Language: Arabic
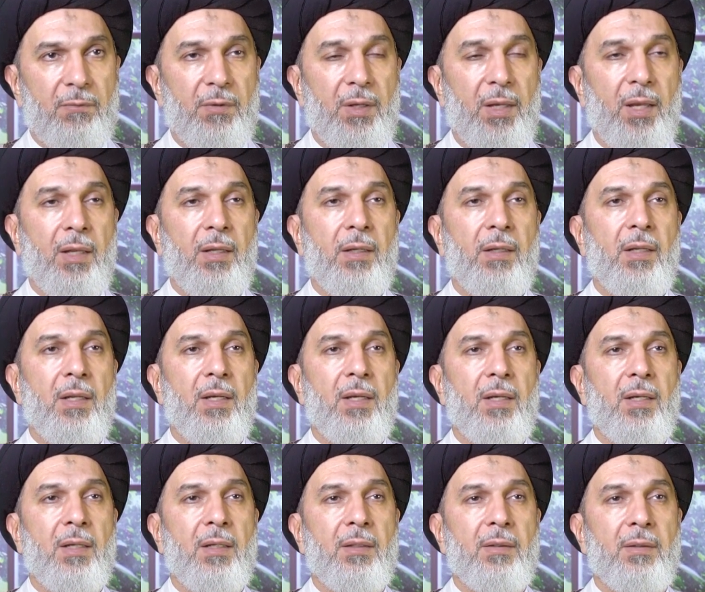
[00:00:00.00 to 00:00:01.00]

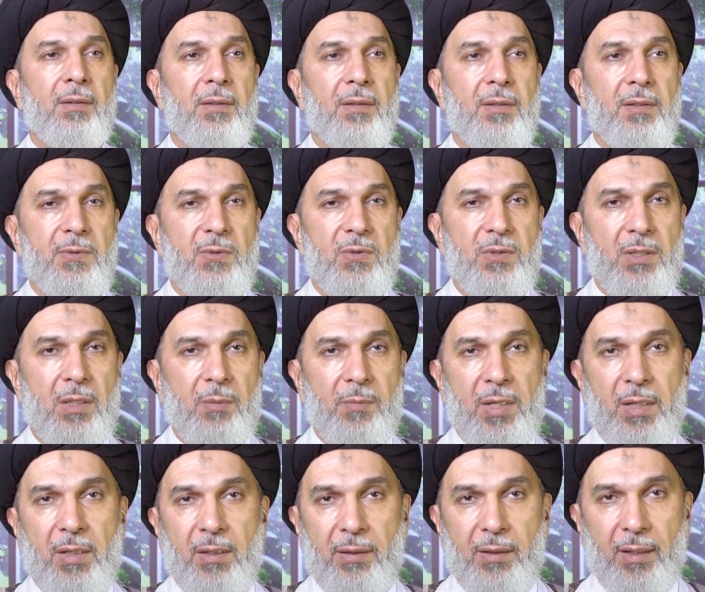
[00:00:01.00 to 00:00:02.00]
فأن
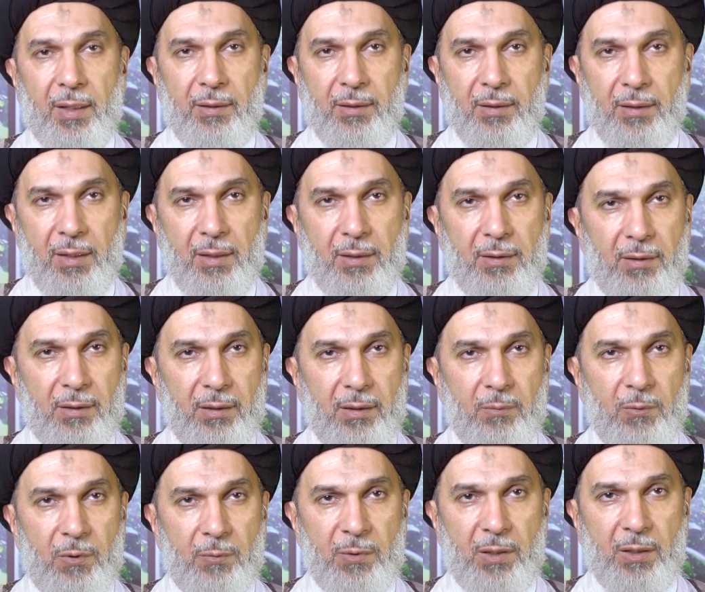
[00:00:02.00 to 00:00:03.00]
للزمان أن
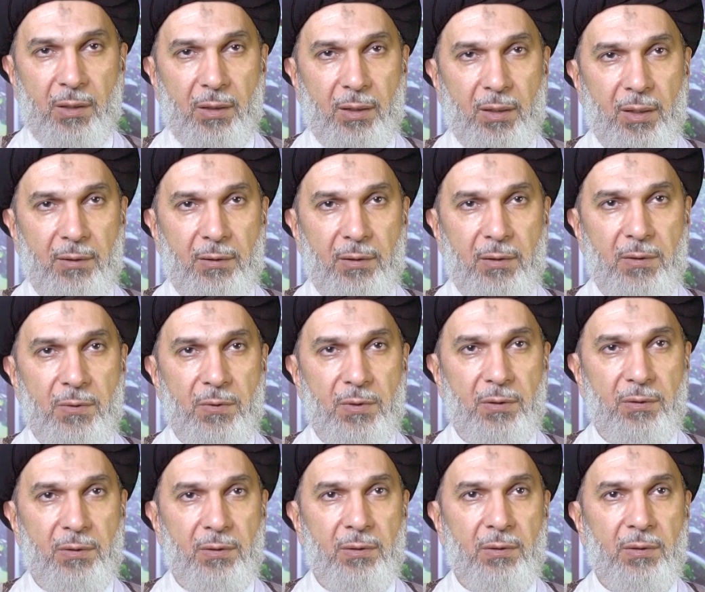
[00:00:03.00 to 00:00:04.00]
يأتي بمثل
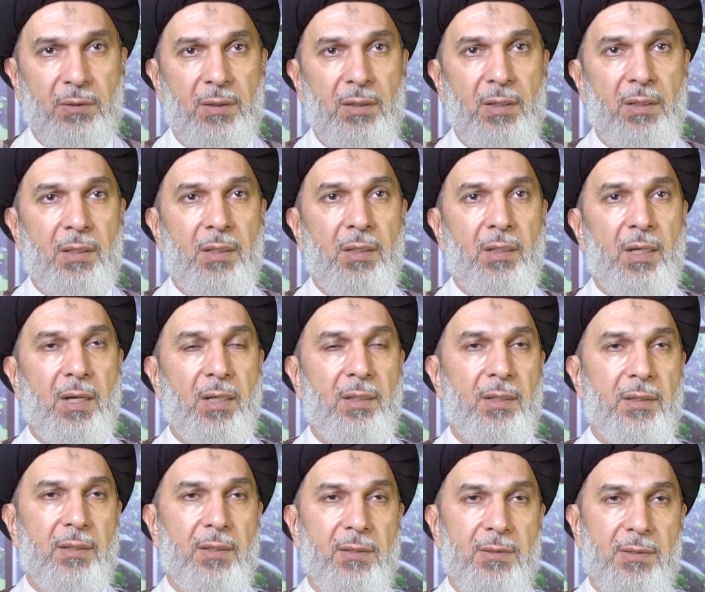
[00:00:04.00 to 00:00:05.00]
خديجة
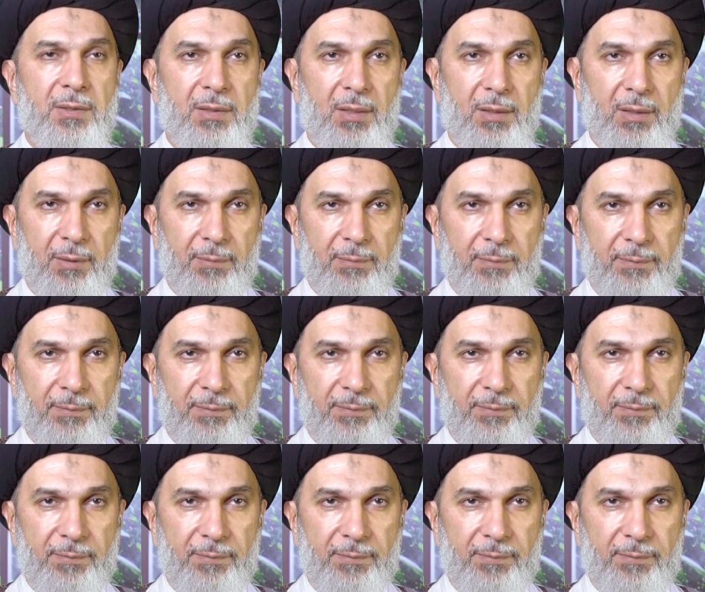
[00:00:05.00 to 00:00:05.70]
عليها السلام